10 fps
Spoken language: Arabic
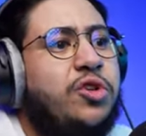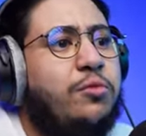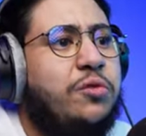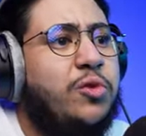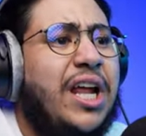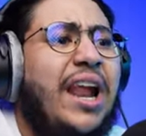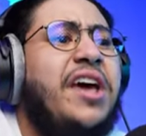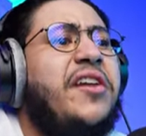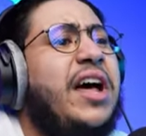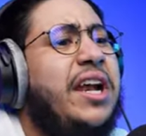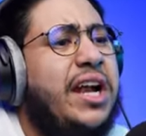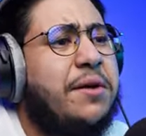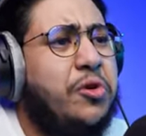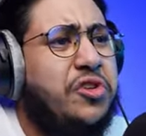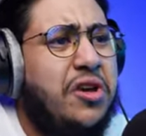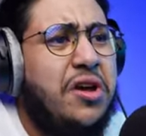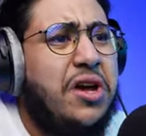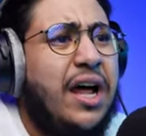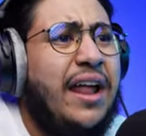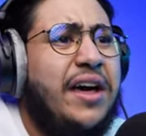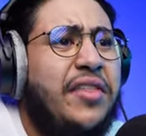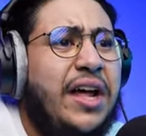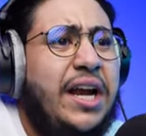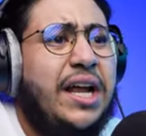موت موت موت الله يرضى لي عليك موت الله يرضى